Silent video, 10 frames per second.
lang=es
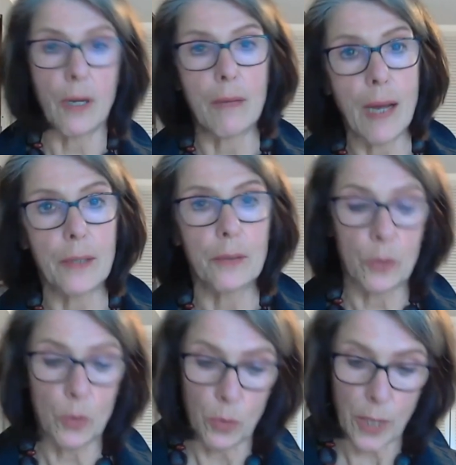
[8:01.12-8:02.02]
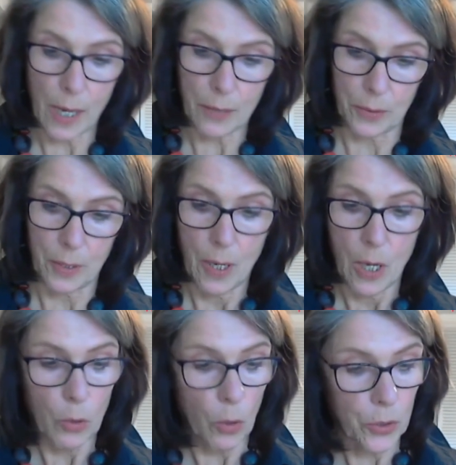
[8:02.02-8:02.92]
lavaron, curaron,
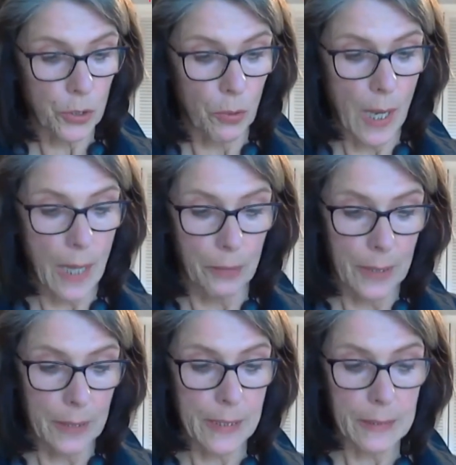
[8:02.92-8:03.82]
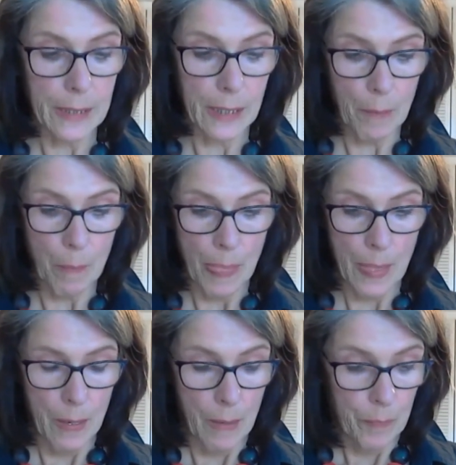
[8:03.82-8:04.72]
consolaron, etc.,
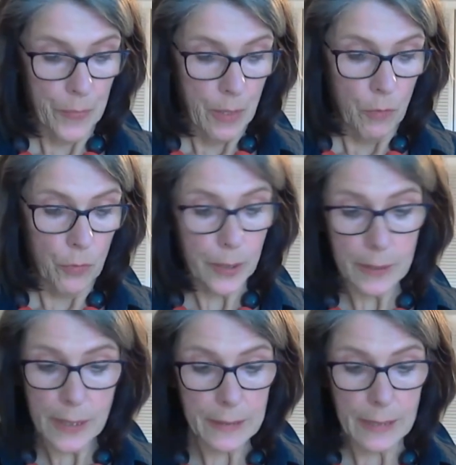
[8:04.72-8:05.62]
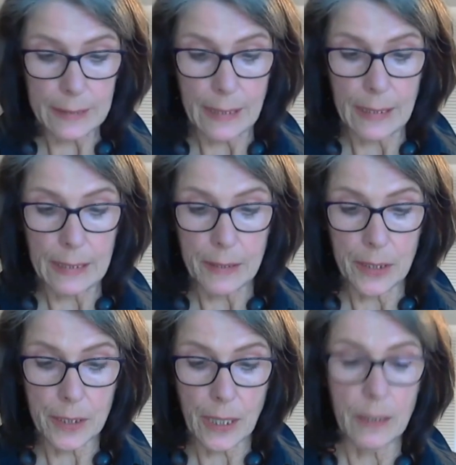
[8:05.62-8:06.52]
fueron rescatadas
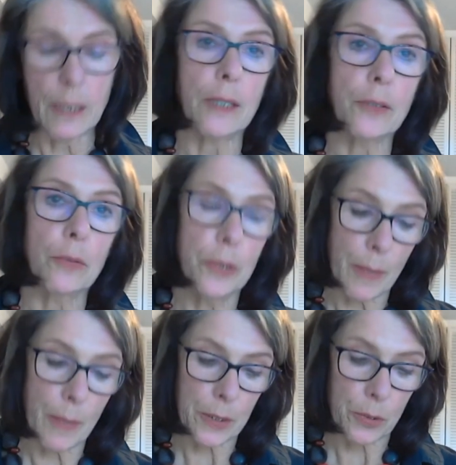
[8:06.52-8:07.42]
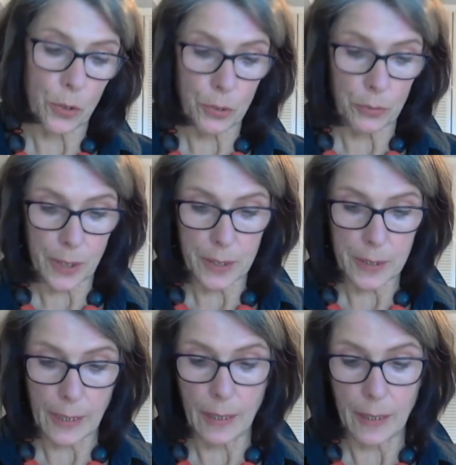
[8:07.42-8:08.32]
recién en las últimas dos o tres
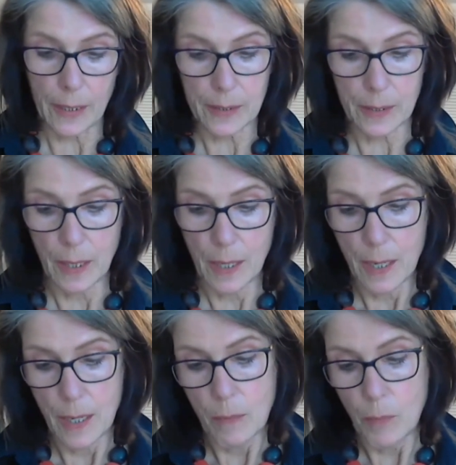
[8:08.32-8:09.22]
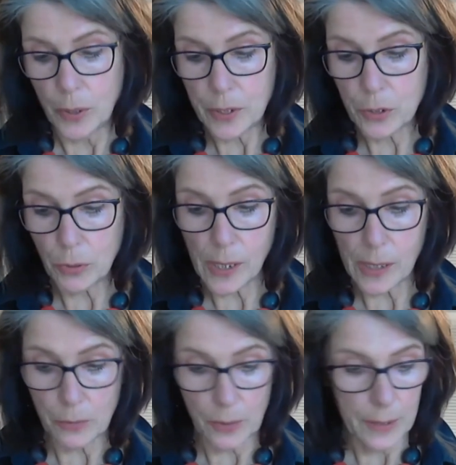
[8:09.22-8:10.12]
décadas por
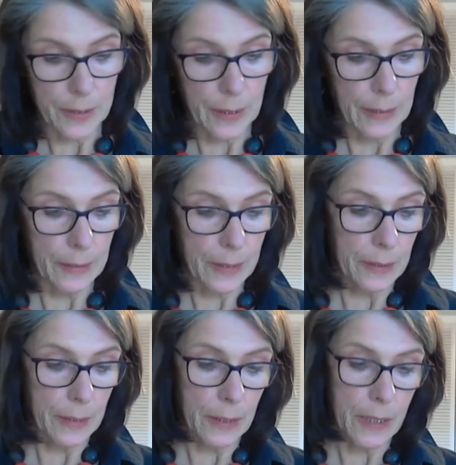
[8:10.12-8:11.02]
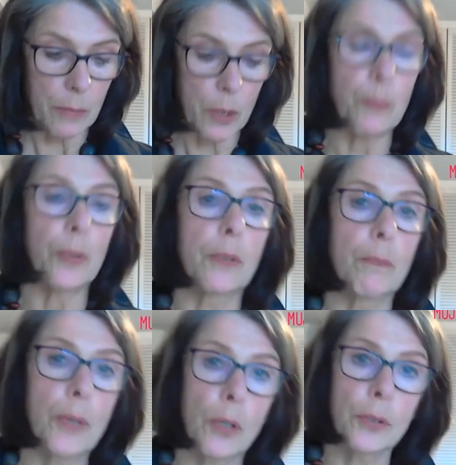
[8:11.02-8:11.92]
historiadoras que se interesaban
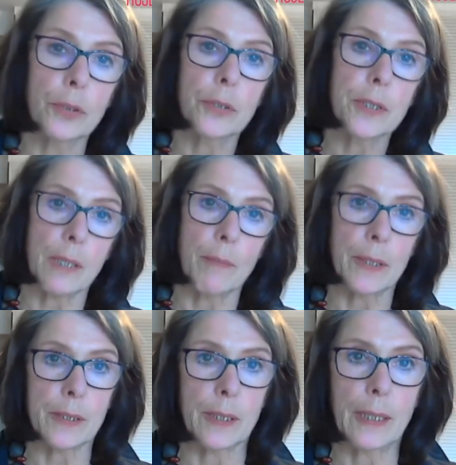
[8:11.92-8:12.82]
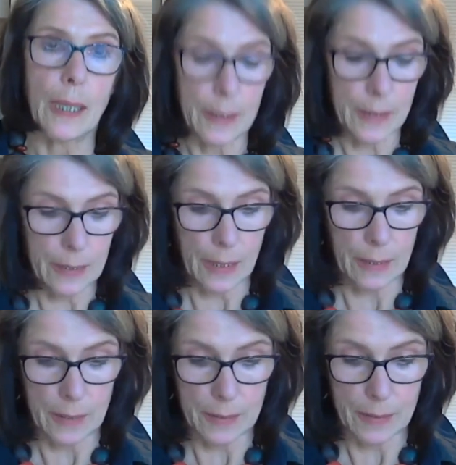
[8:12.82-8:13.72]
por, otros temas que las
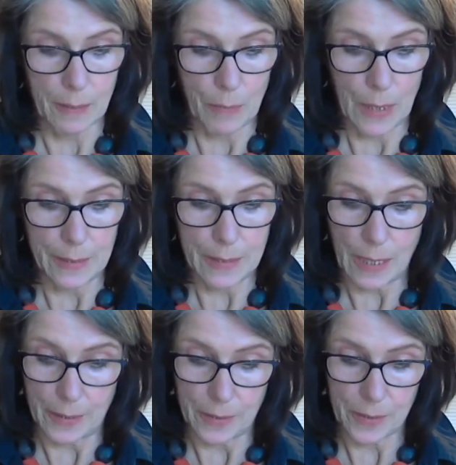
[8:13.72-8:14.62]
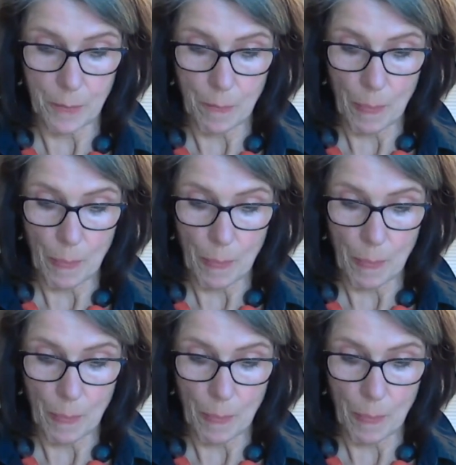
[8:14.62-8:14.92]
hazañas militares.